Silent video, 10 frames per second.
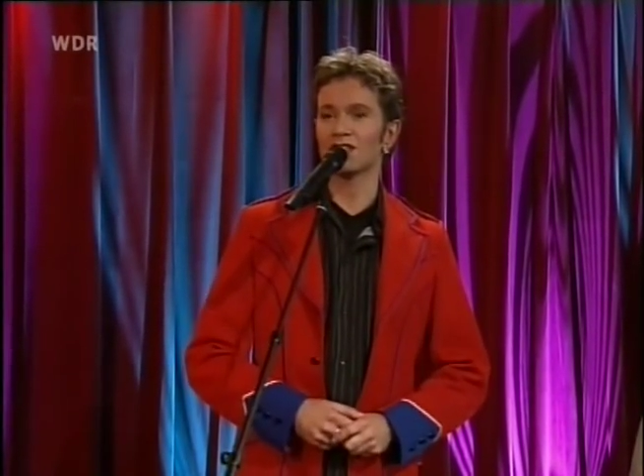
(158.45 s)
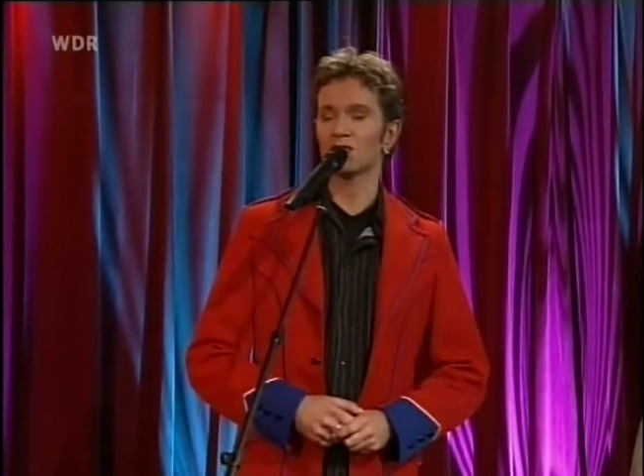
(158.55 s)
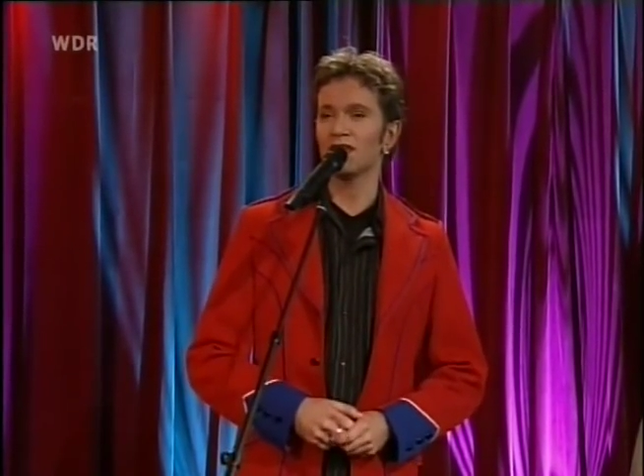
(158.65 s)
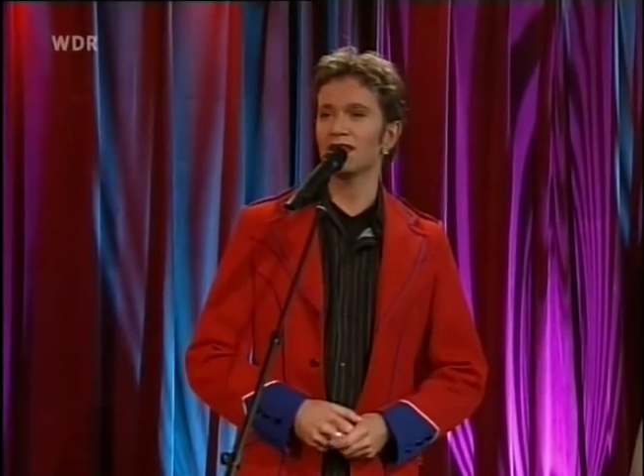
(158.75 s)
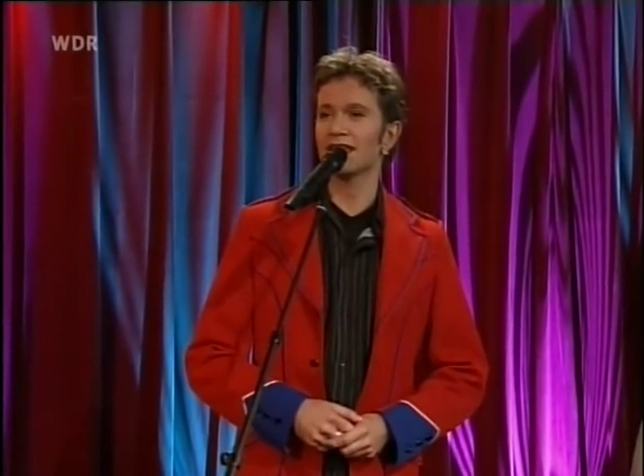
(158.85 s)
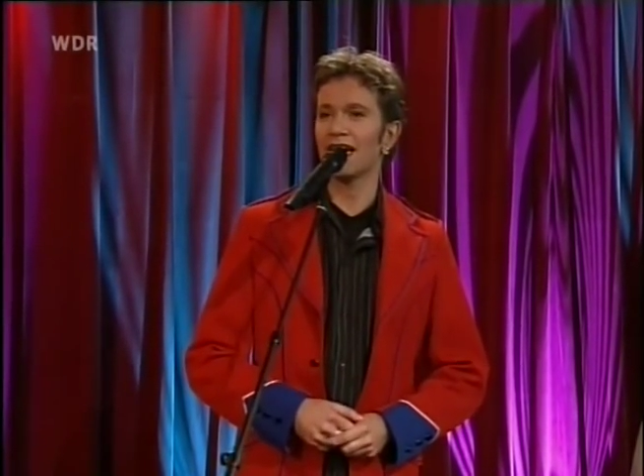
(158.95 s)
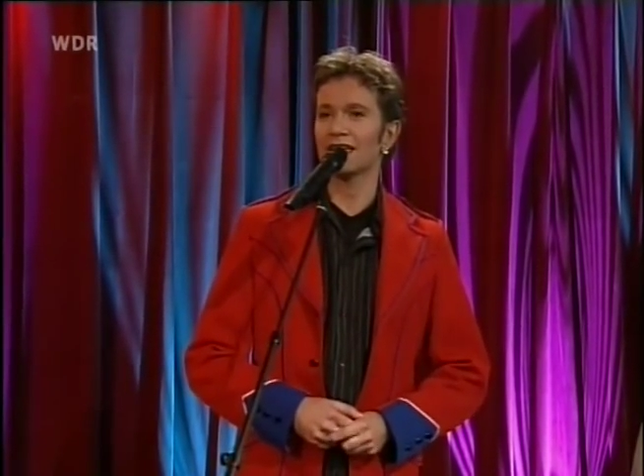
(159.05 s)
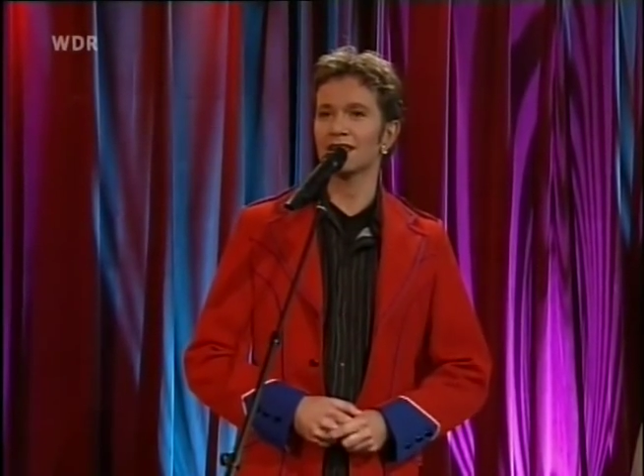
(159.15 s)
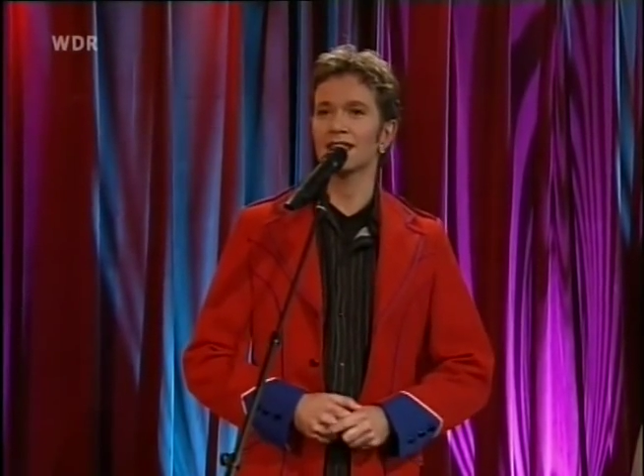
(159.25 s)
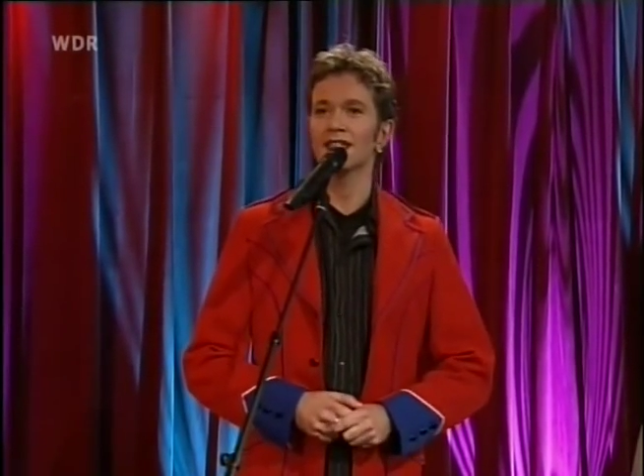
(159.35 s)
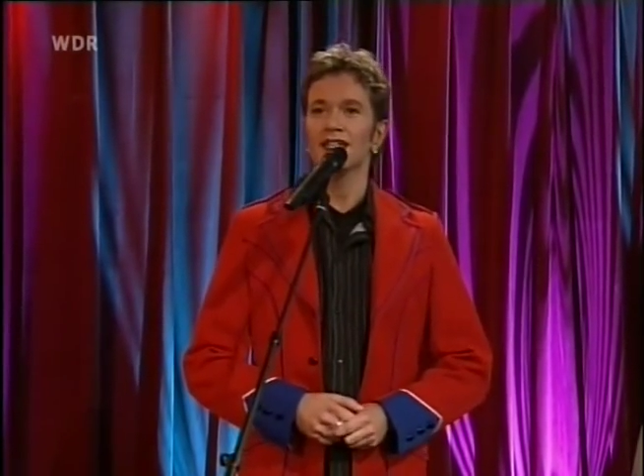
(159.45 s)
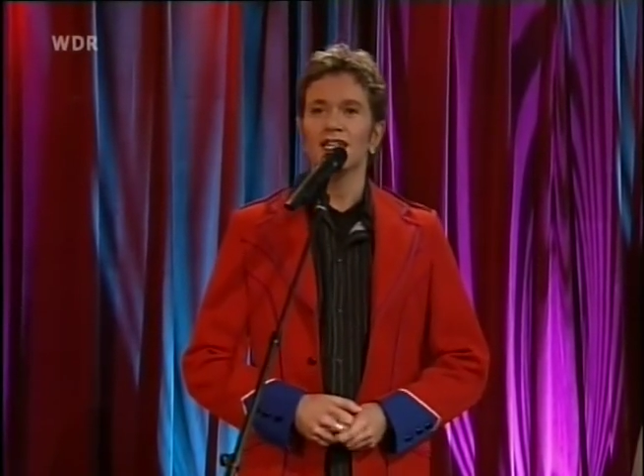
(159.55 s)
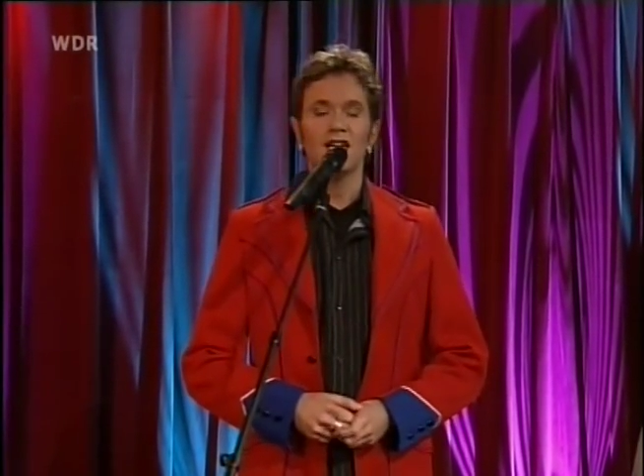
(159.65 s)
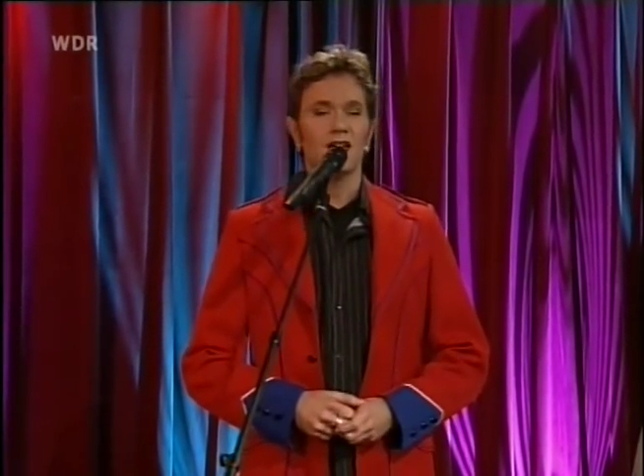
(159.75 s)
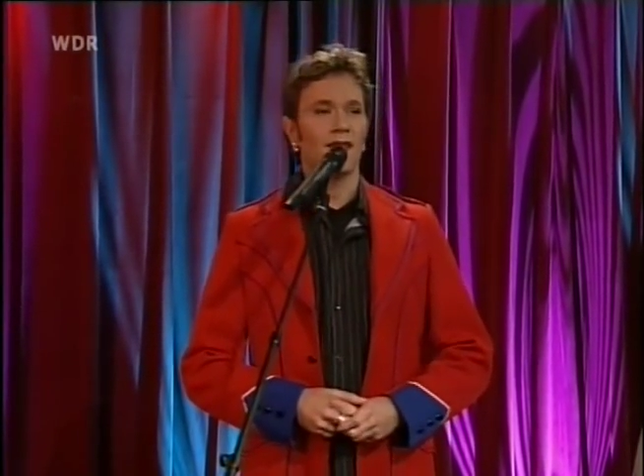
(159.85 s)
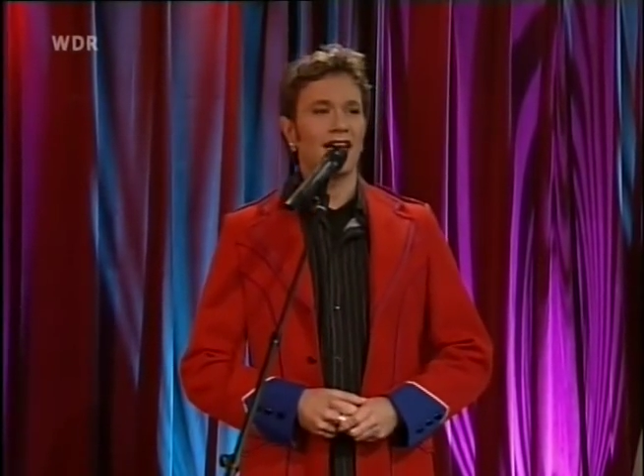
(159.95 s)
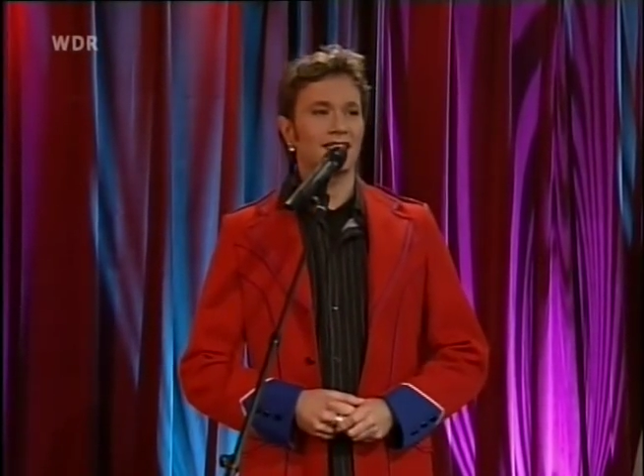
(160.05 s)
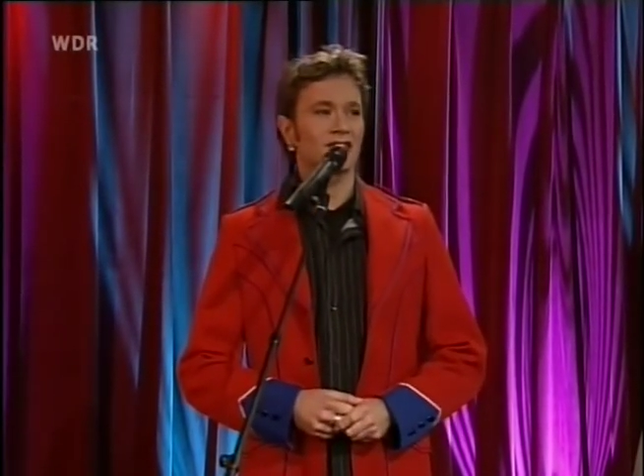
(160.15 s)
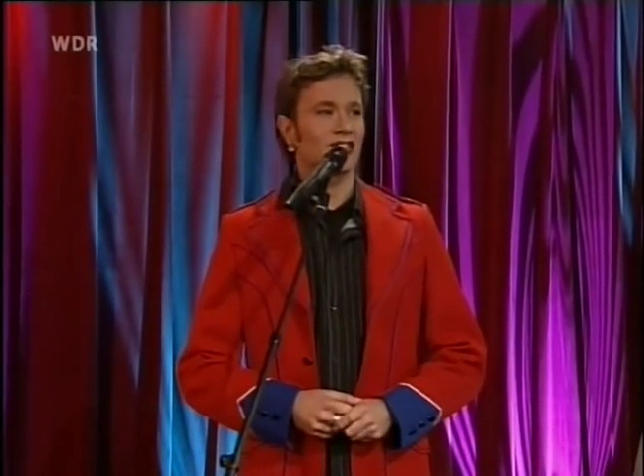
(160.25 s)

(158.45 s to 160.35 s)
Ich spiele gerne meine